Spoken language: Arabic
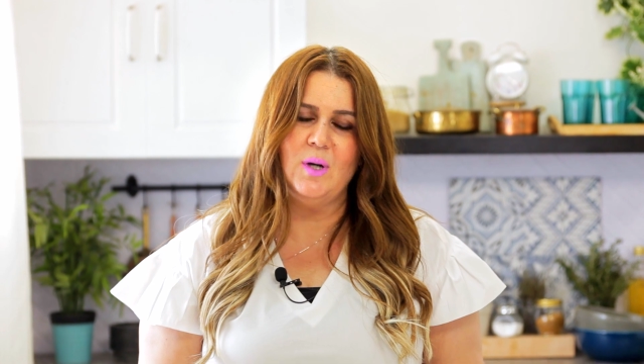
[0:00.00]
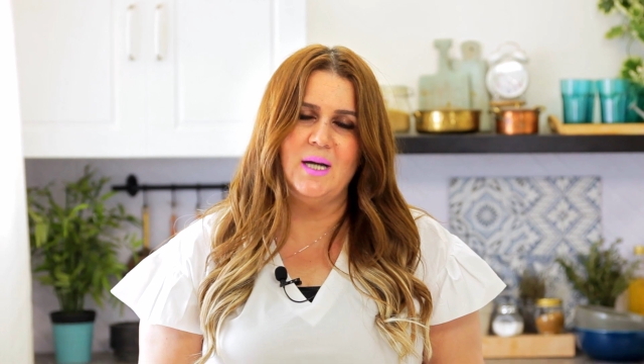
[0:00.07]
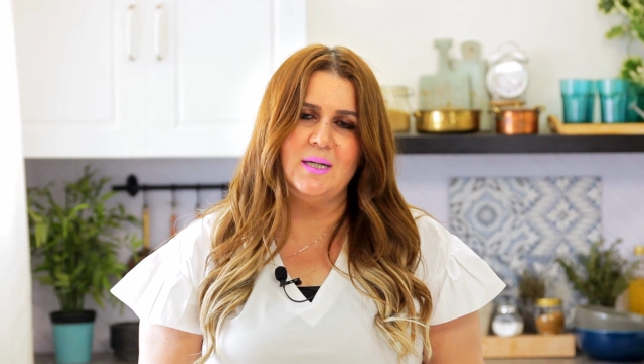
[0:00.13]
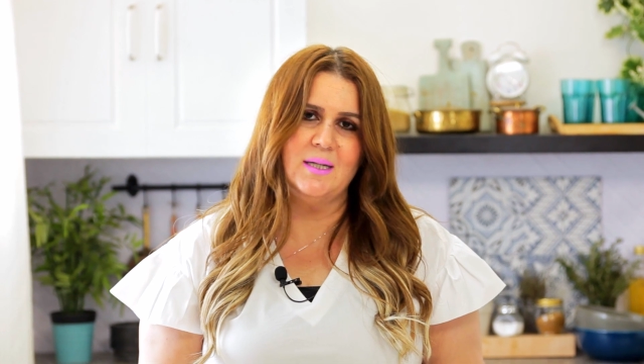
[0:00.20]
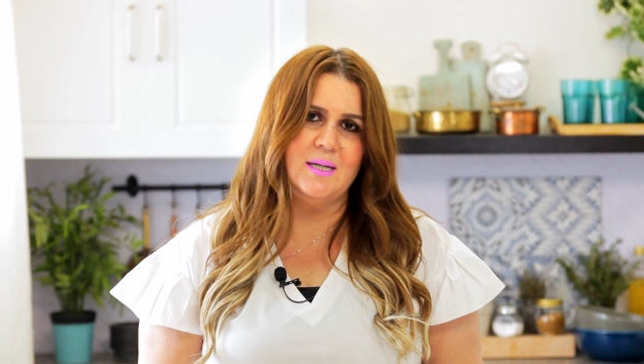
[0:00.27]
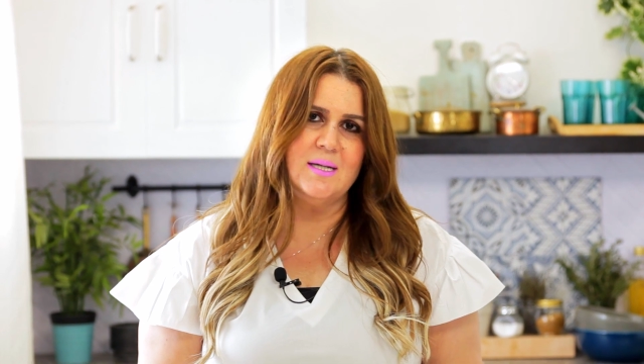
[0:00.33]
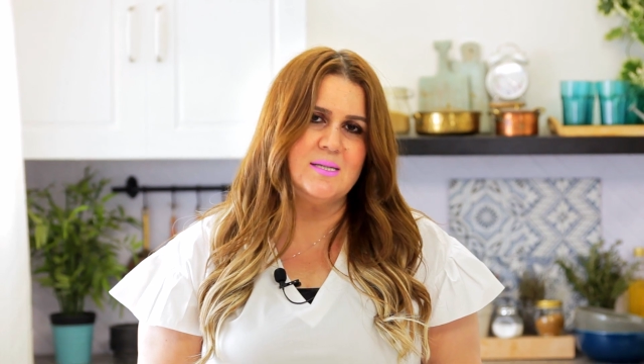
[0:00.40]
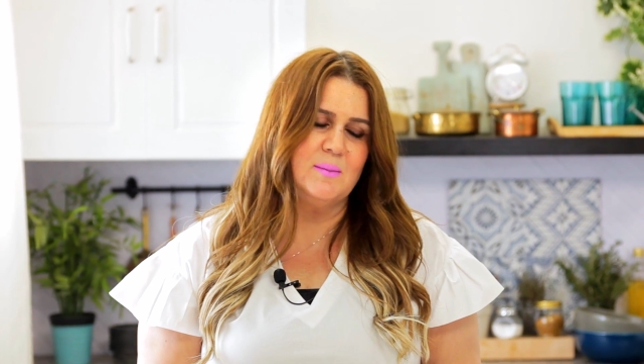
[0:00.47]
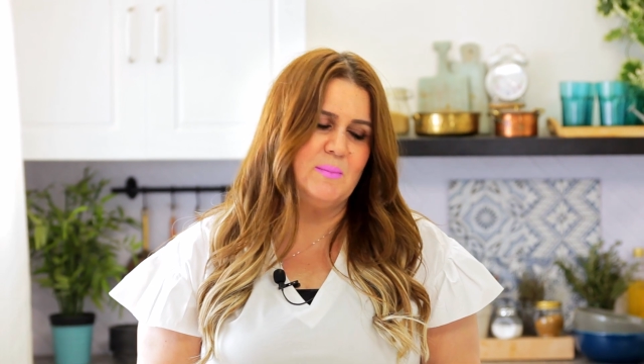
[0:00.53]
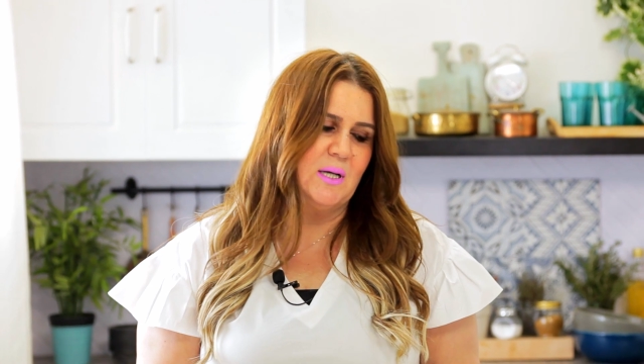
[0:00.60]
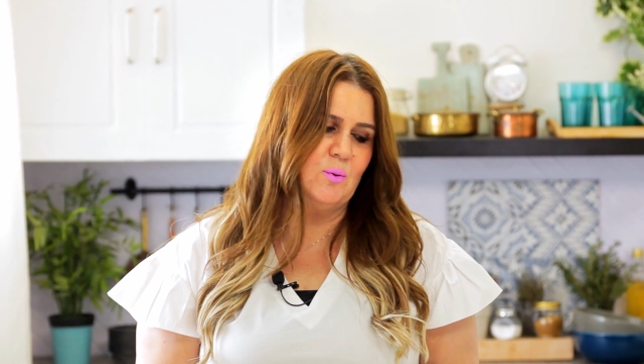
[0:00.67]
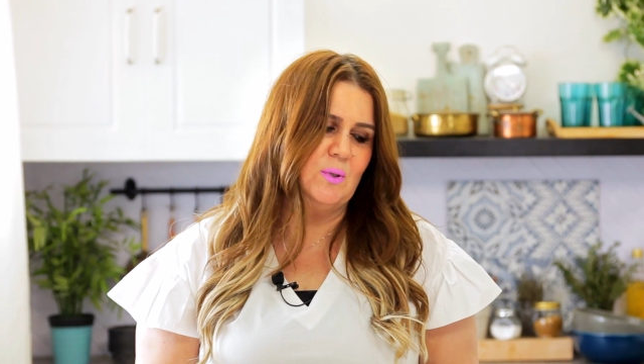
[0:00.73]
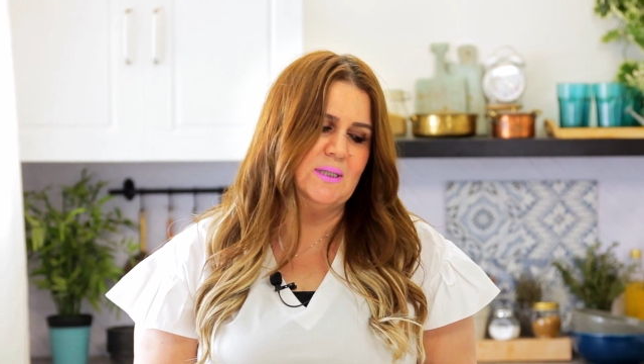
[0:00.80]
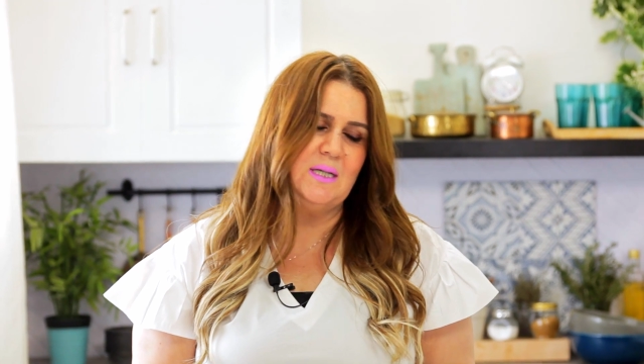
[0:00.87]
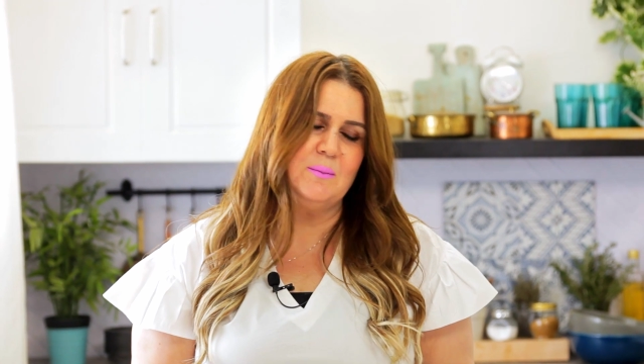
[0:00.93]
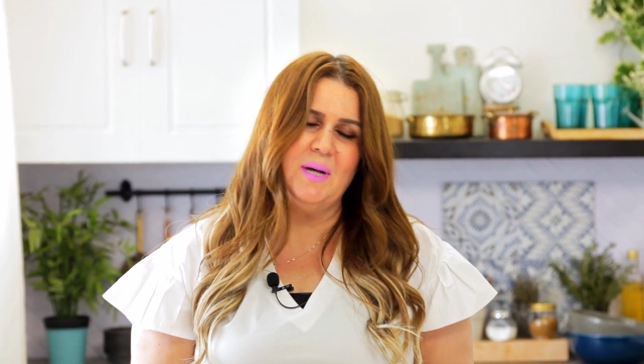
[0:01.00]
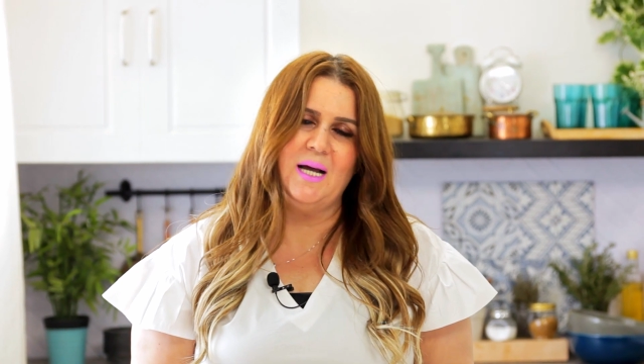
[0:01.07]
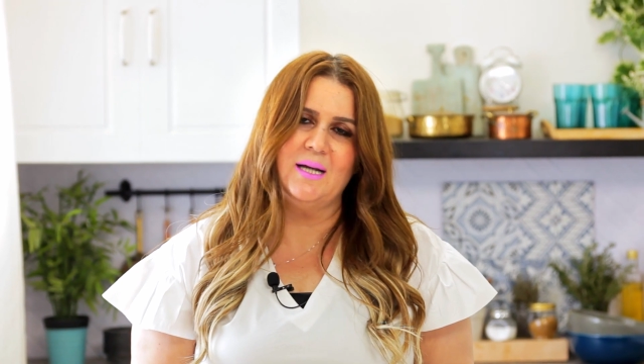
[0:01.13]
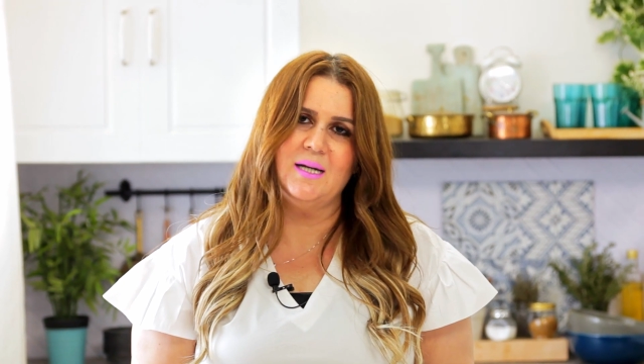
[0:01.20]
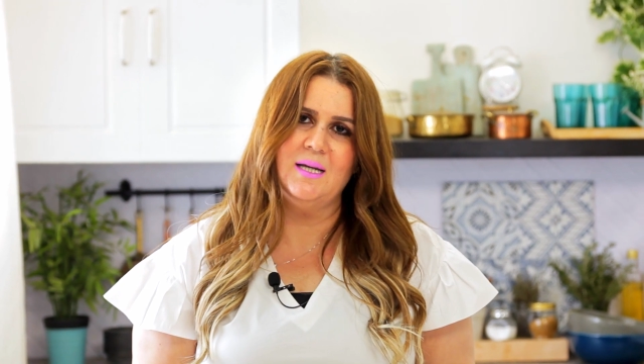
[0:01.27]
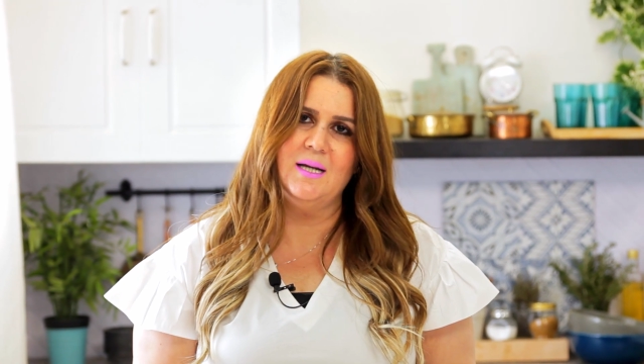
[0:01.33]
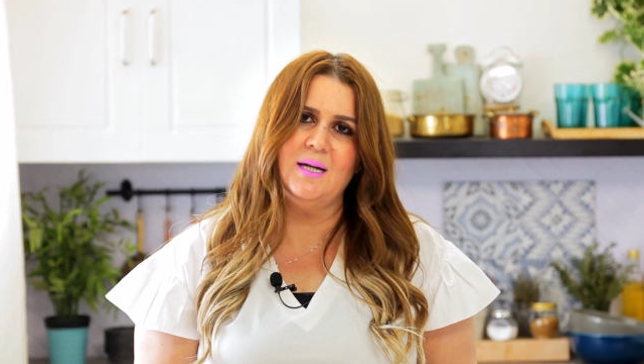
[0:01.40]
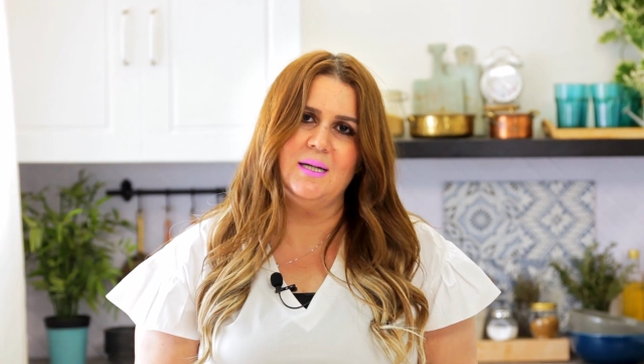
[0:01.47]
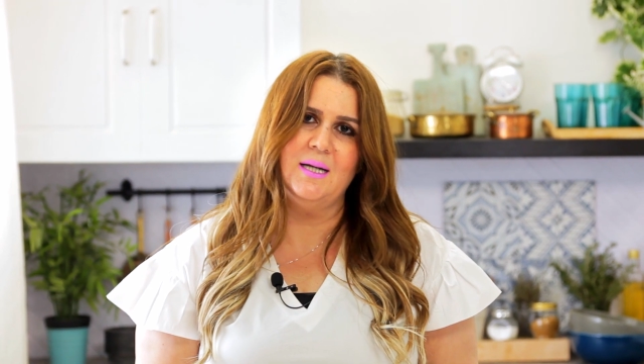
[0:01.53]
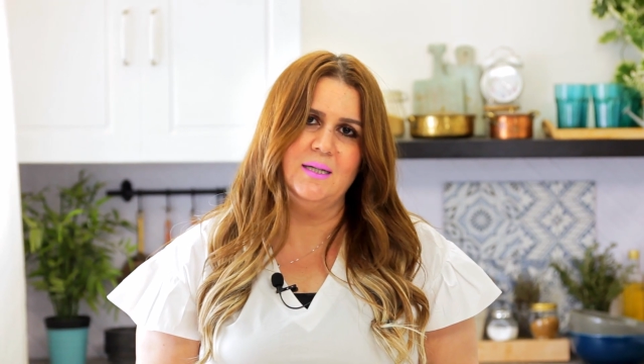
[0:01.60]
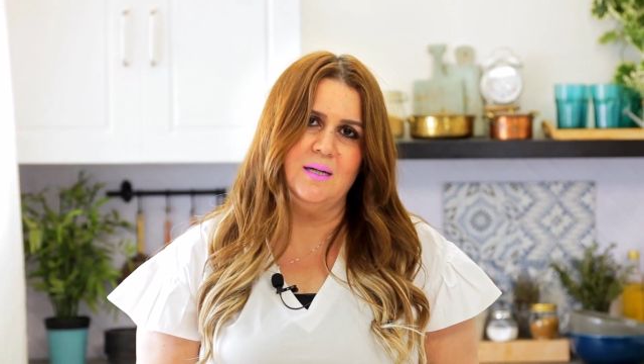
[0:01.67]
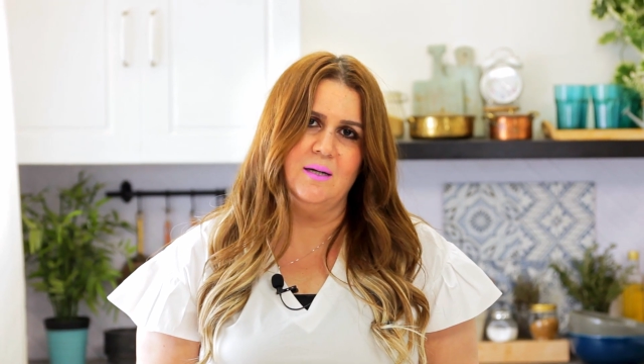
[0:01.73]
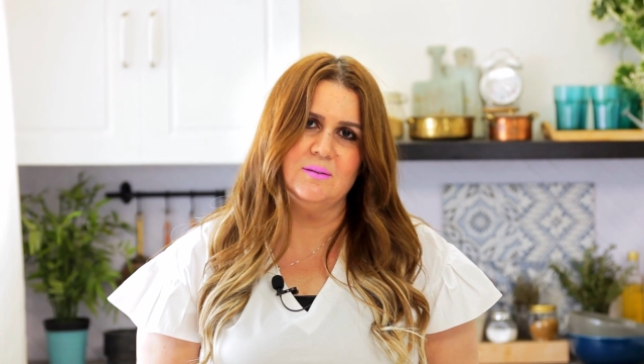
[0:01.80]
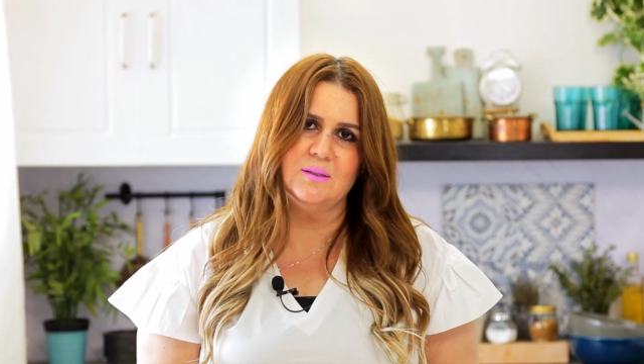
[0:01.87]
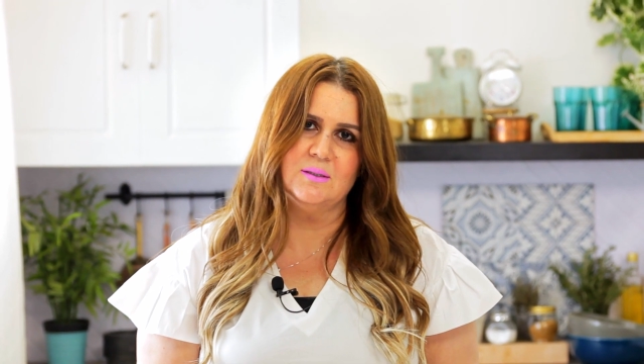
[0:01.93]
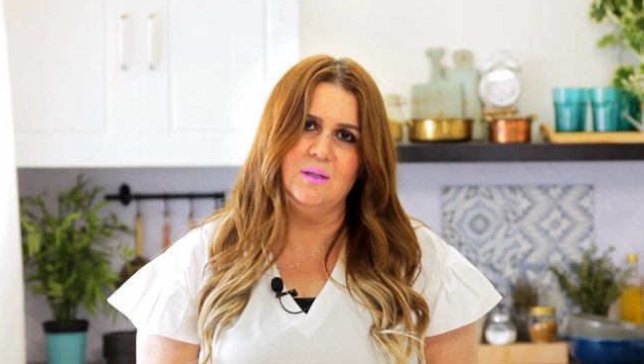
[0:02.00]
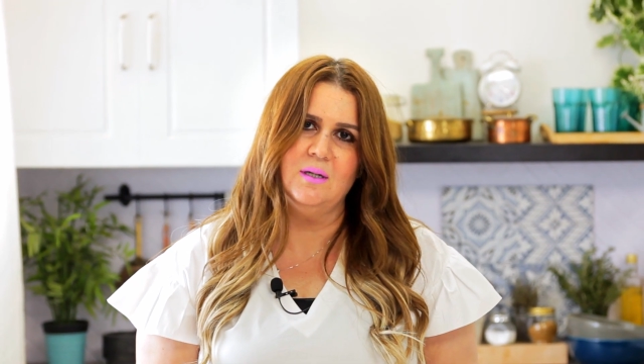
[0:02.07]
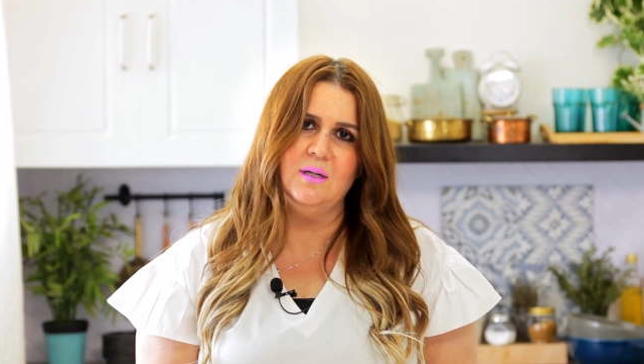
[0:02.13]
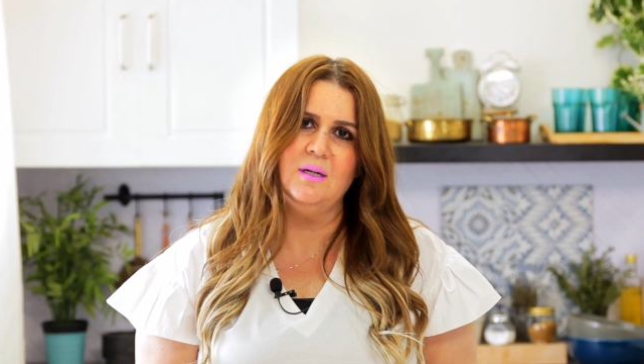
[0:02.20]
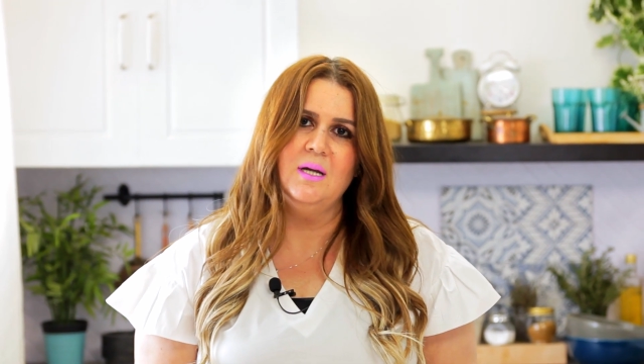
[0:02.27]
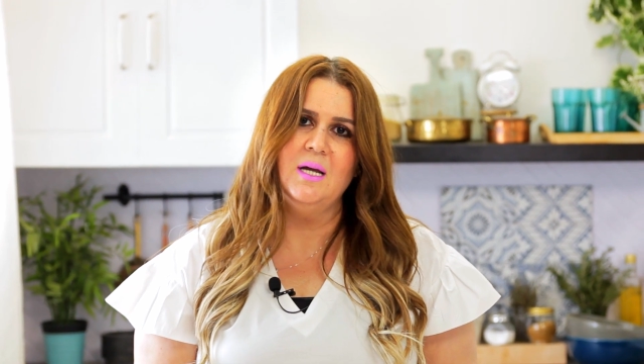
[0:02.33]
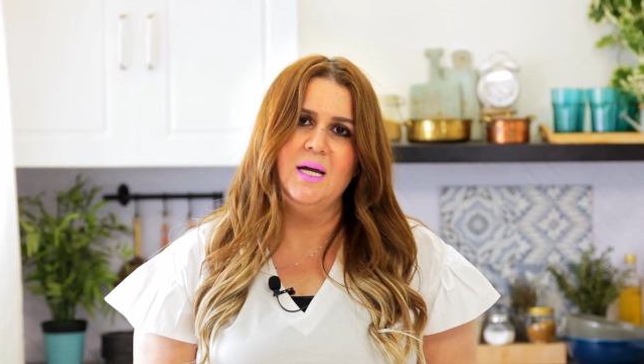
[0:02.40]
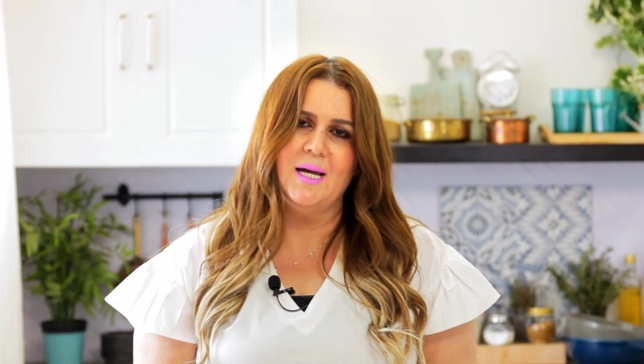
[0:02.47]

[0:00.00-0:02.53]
على كيس المأكولات البحريه اللي احنا حطيناها